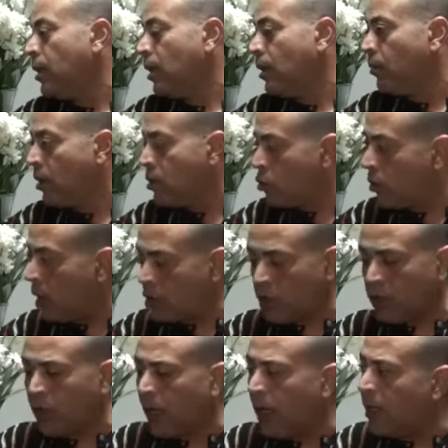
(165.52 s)
المنظومة
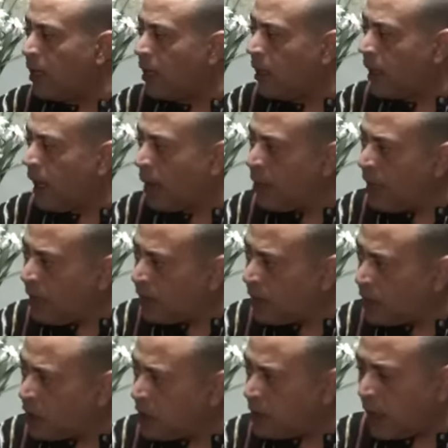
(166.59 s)
عشان العملية
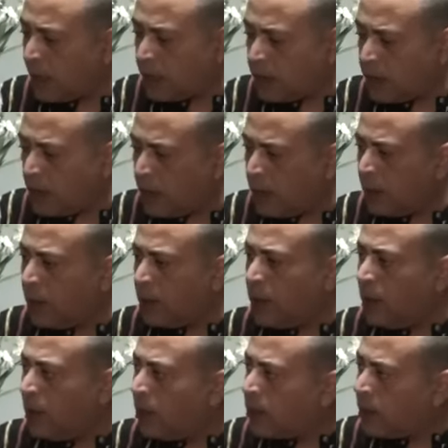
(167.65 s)
يعني العجلة
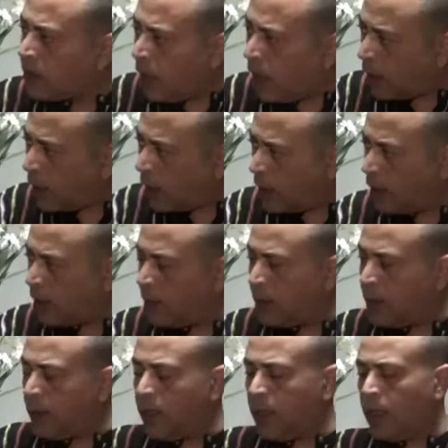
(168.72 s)
تتحرك تتحرك
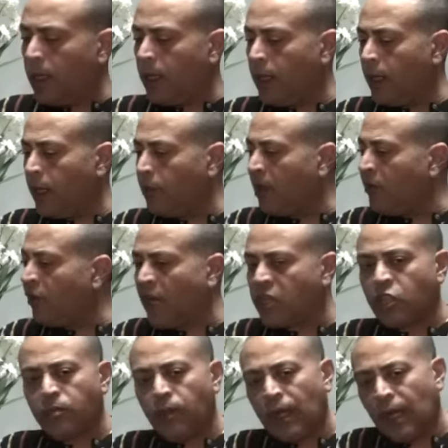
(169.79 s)
صحيح آه، ما
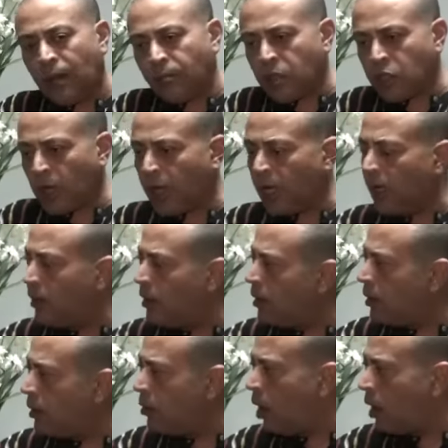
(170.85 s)
ينفعش يبقى الأمن
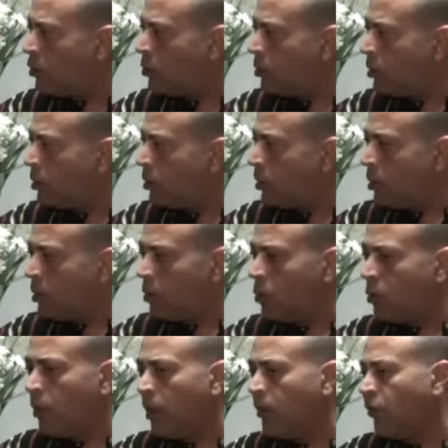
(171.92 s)
شغال لوحده
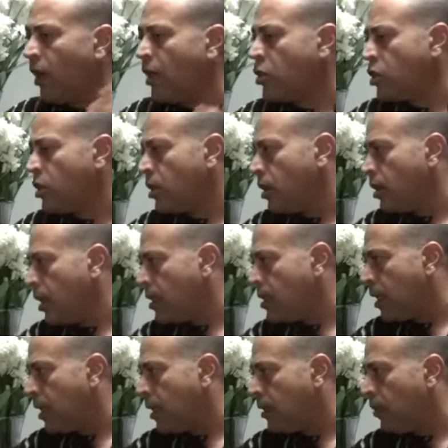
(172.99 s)
وما ينفعش الناس
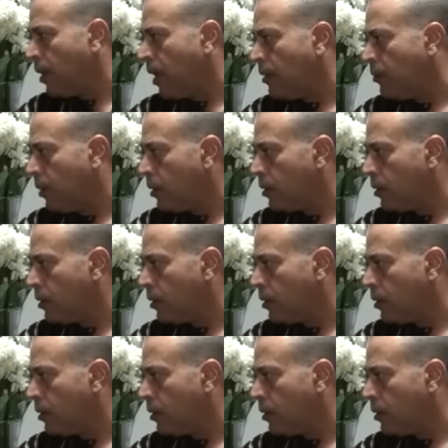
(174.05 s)
تانية تبقى نايمة